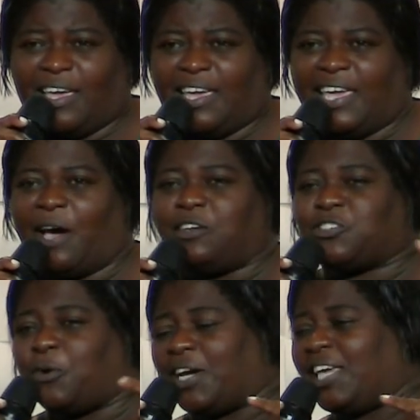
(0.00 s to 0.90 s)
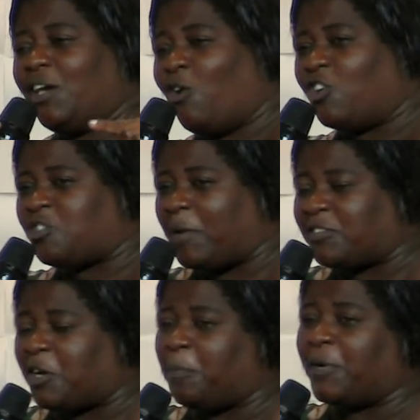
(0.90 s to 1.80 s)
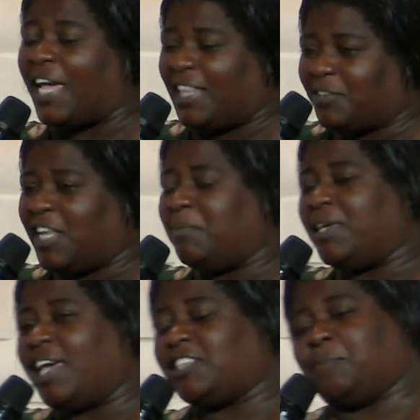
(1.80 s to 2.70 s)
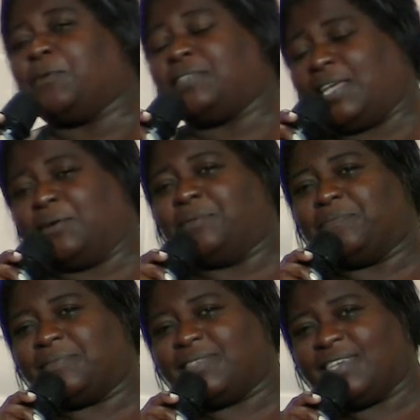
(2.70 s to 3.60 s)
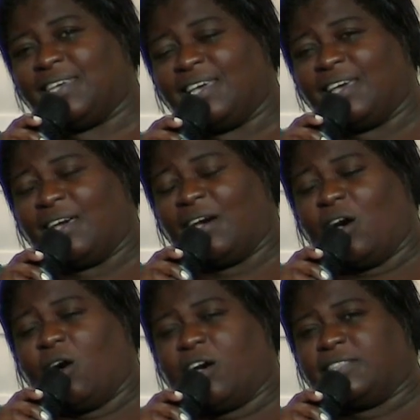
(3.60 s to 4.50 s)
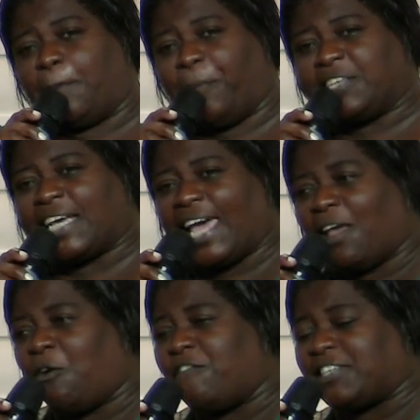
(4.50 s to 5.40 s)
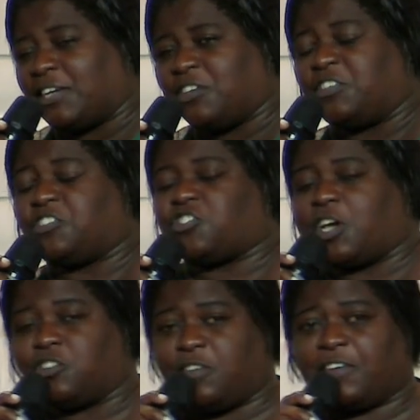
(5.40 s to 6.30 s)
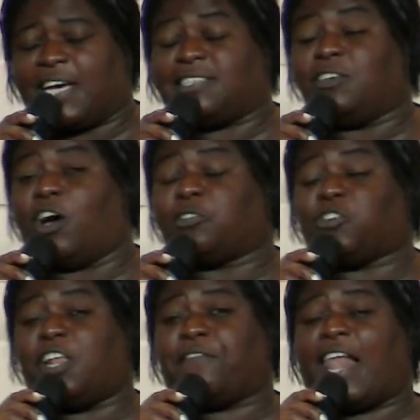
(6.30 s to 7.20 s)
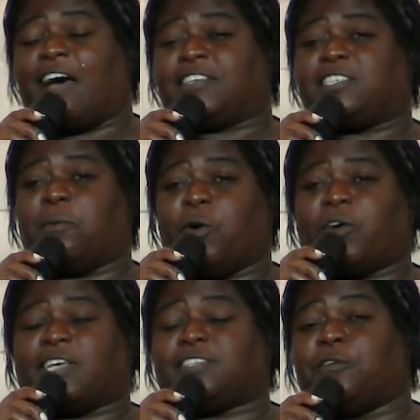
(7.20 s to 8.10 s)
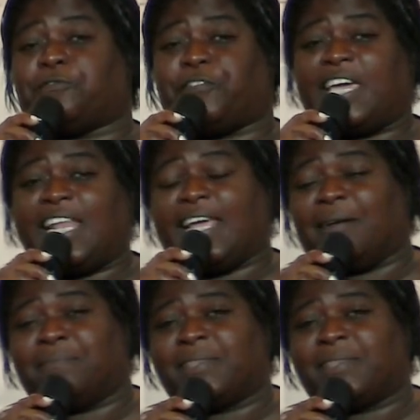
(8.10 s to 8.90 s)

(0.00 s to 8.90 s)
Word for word: E eu estou aqui hoje, pastora, porque Deus ele me respondeu. Depois daquela conversa que eu tive com a senhora, o senhor ele falava assim ao meu coração, filha,